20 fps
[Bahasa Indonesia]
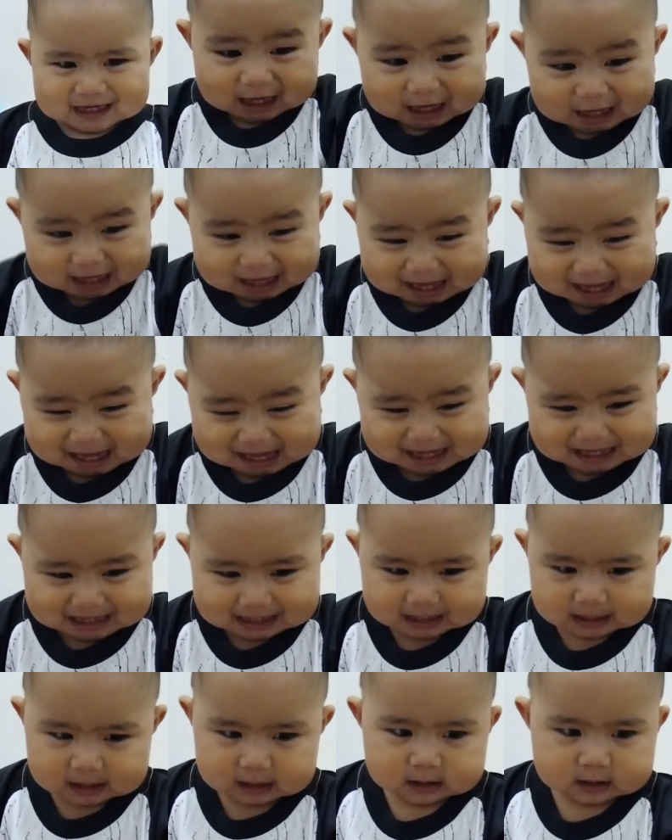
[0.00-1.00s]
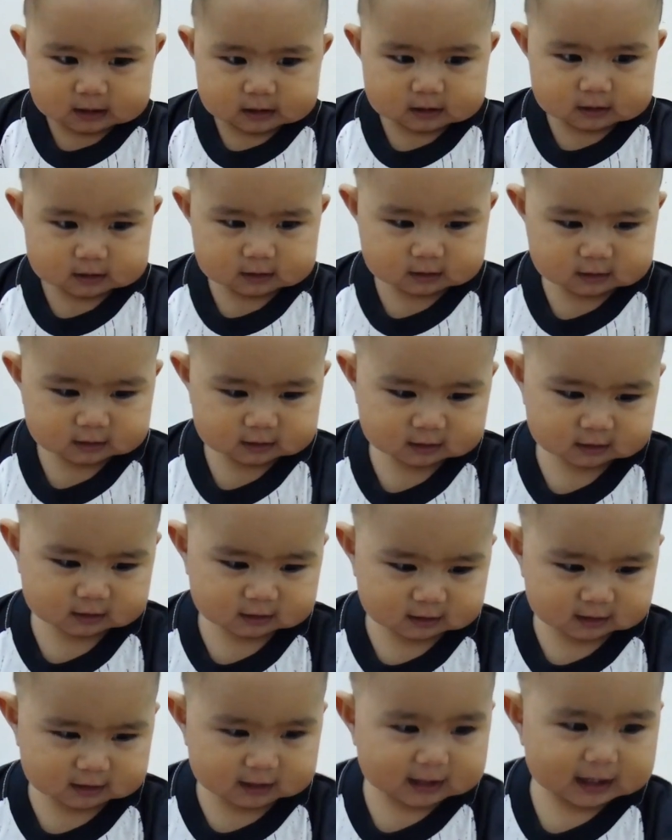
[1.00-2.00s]
give me five
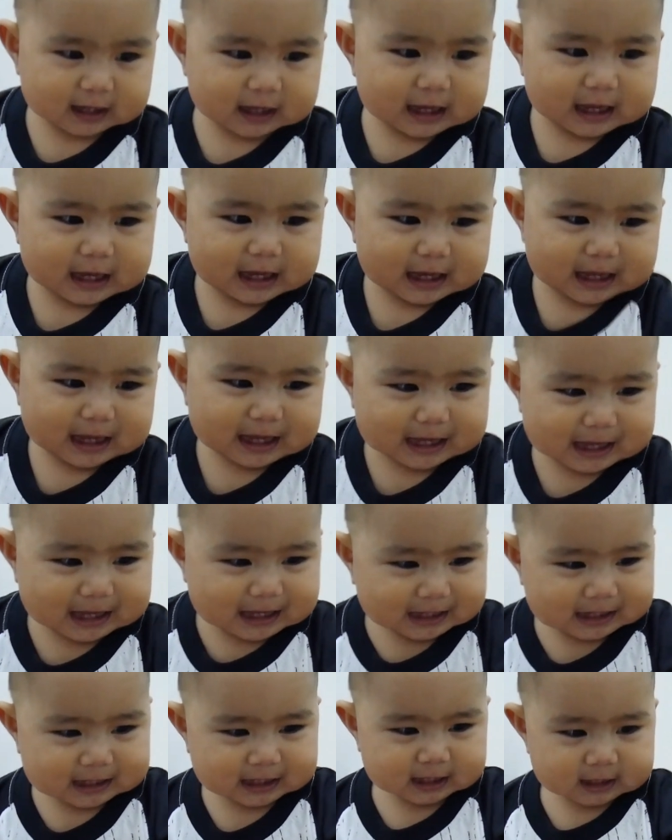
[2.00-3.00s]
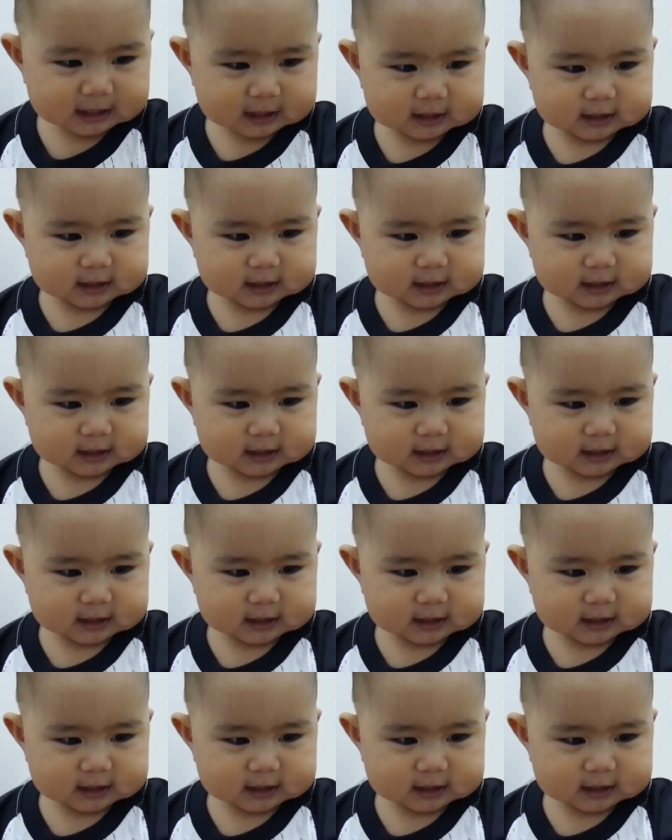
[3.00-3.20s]
Oke, okay, we